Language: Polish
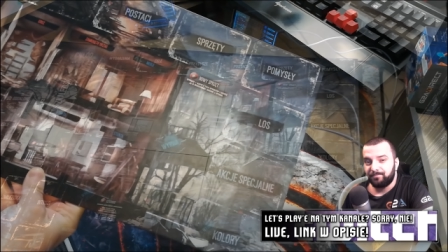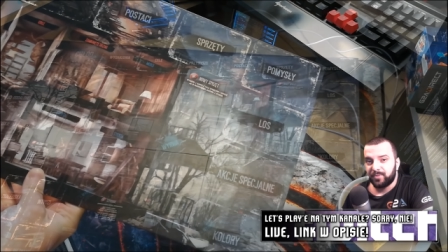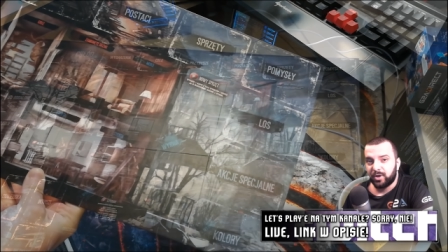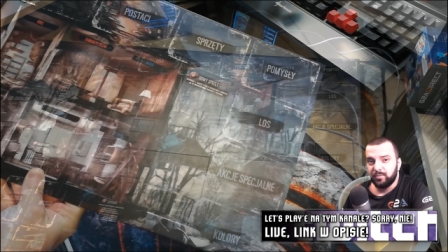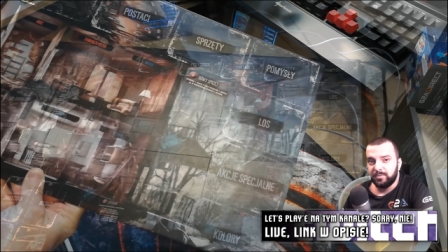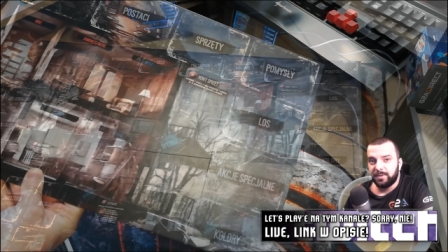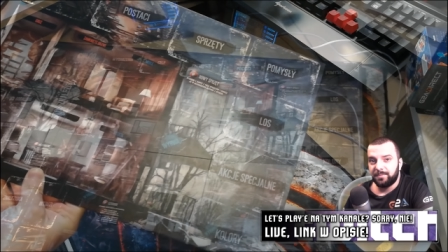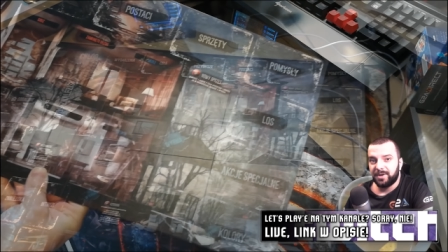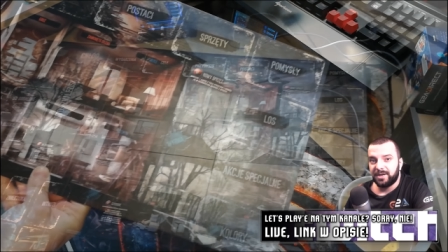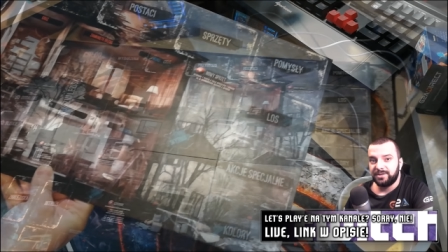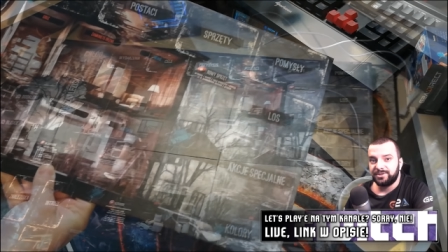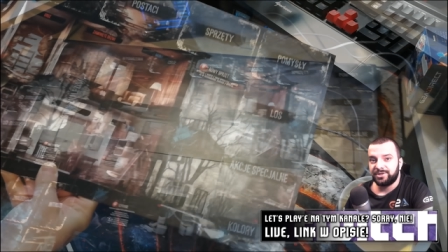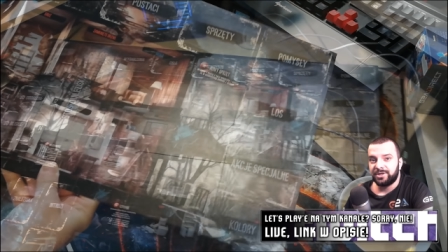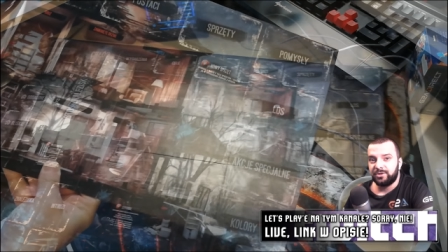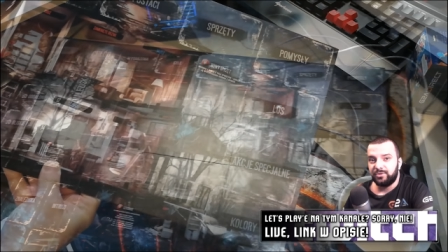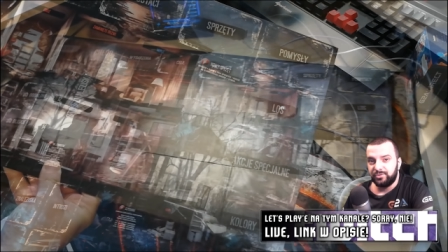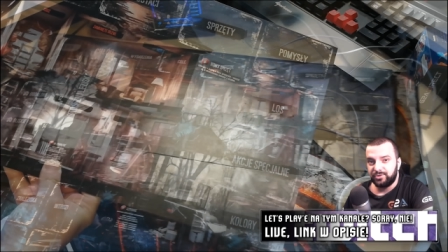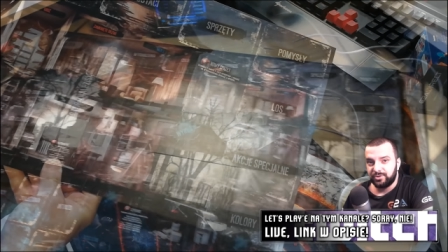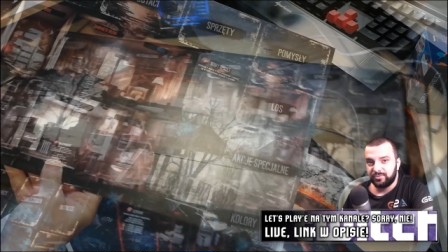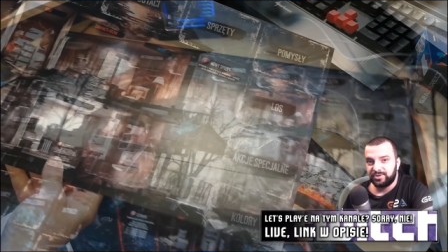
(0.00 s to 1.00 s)
Obie plansze
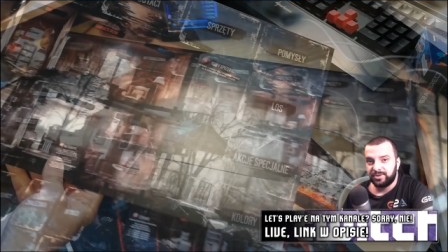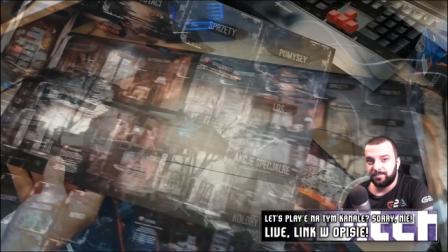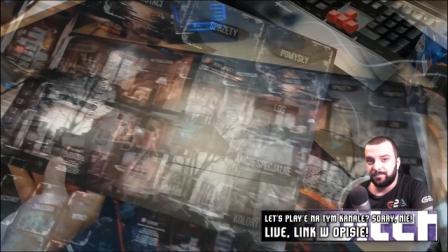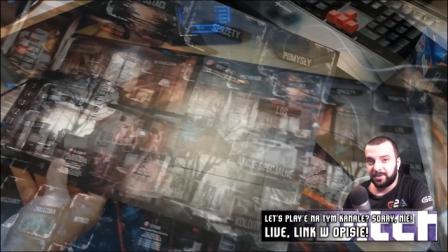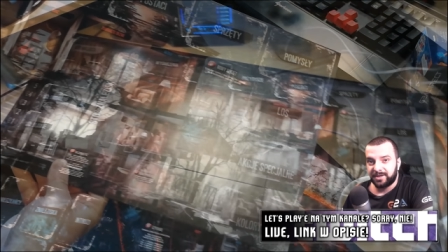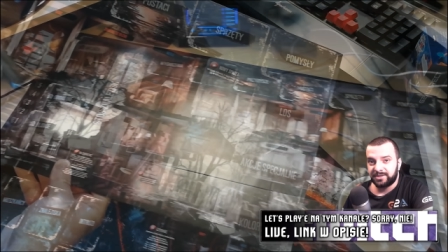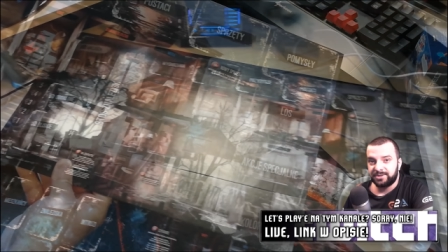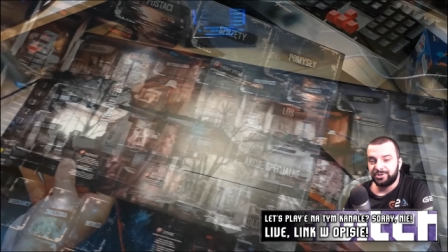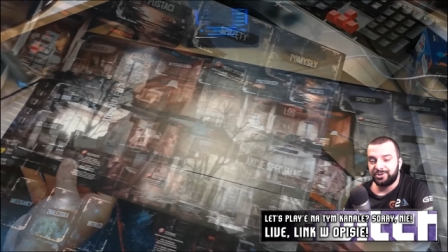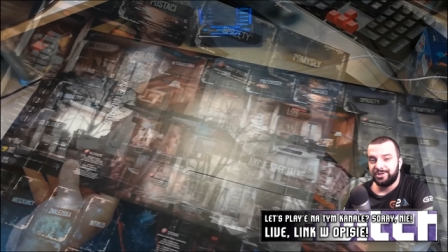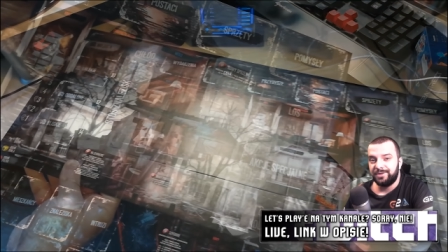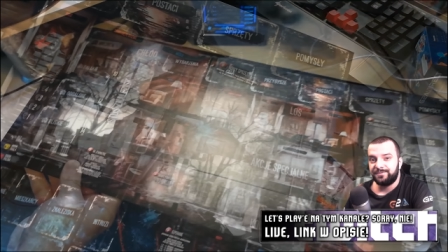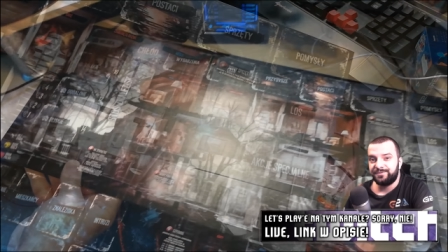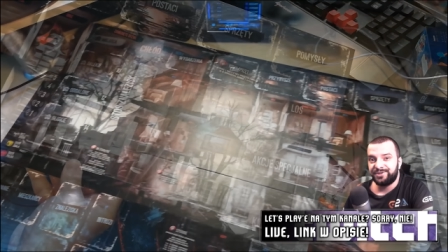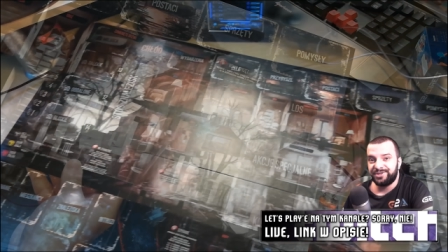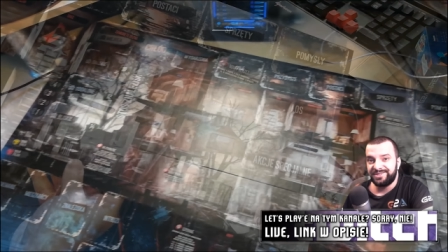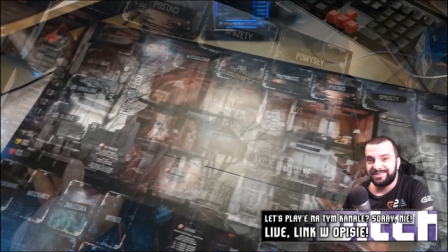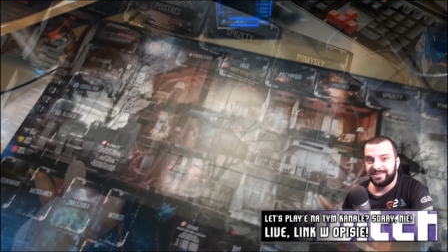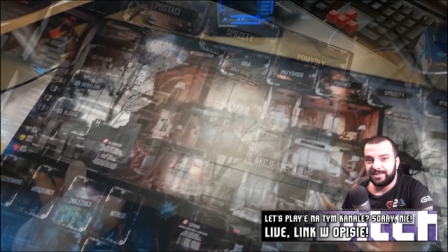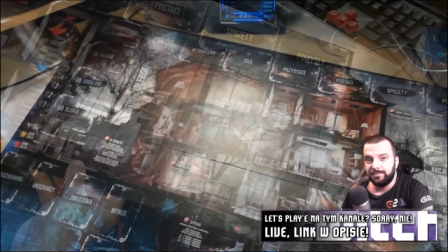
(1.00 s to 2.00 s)
różnią się praktycznie
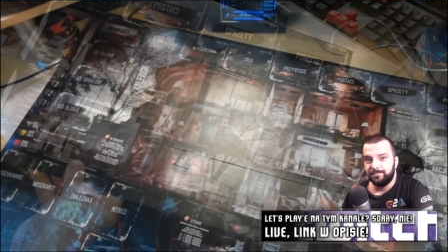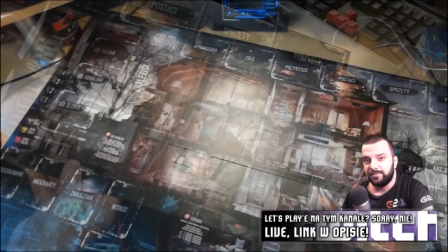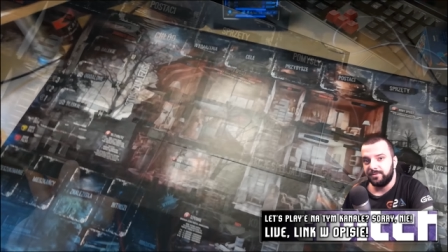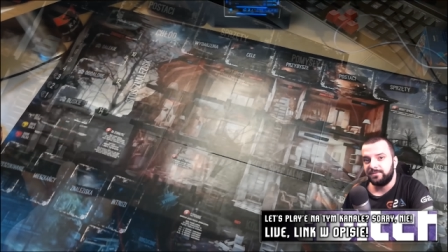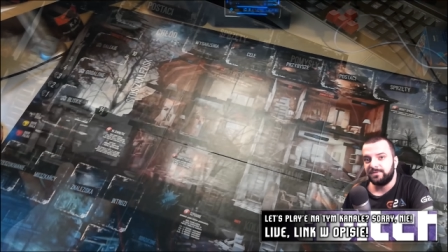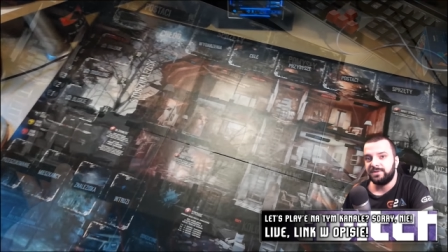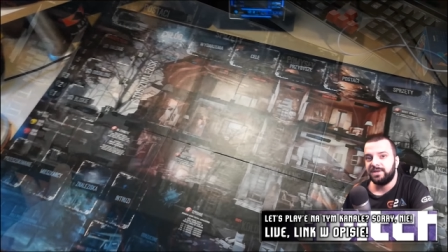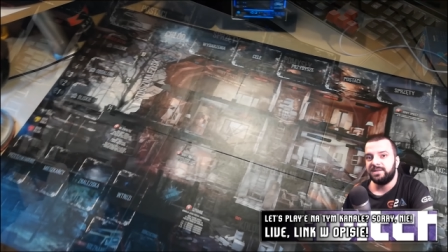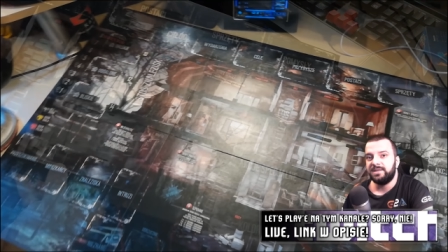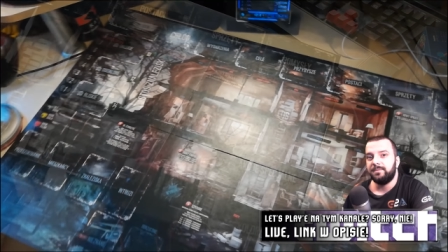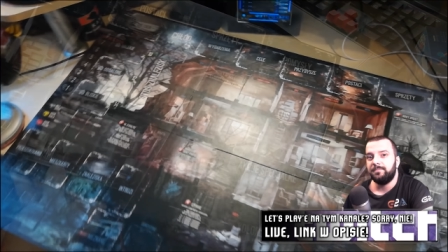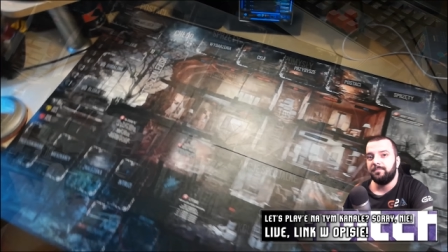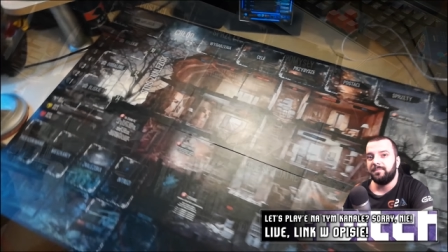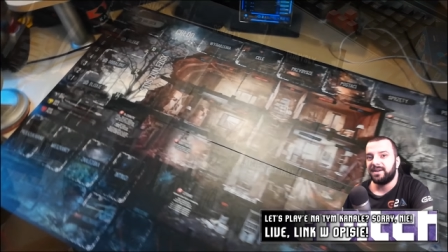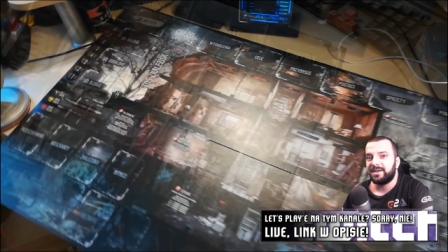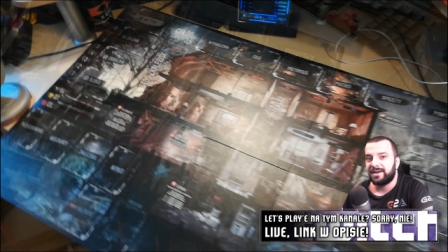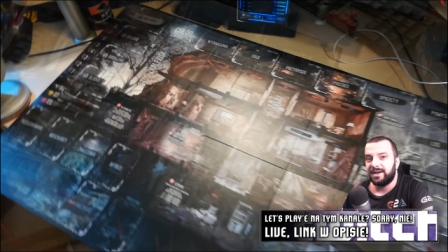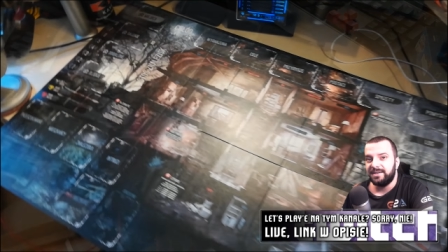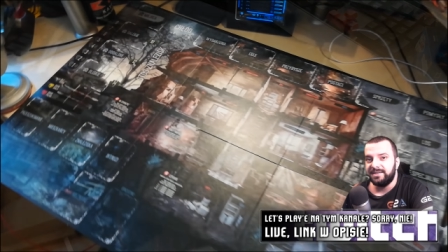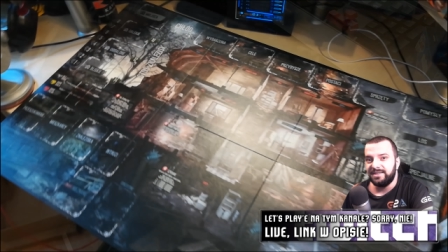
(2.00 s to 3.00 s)
wszystkim pod względem
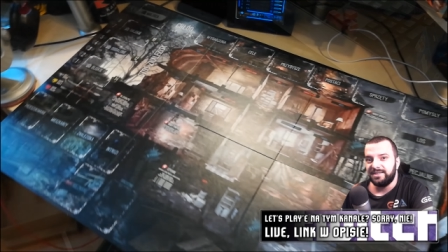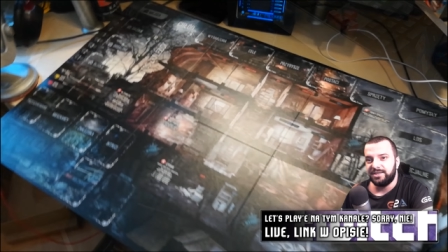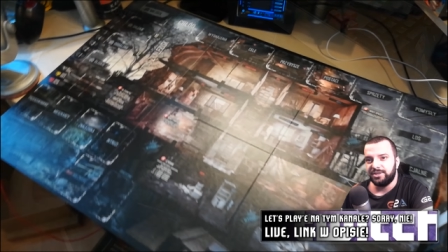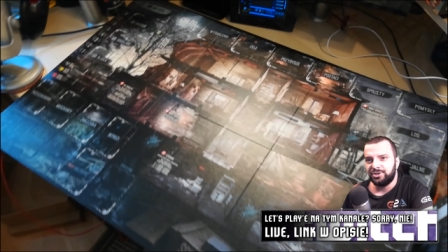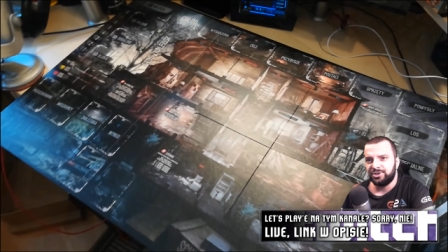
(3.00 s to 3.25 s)
mechaniki,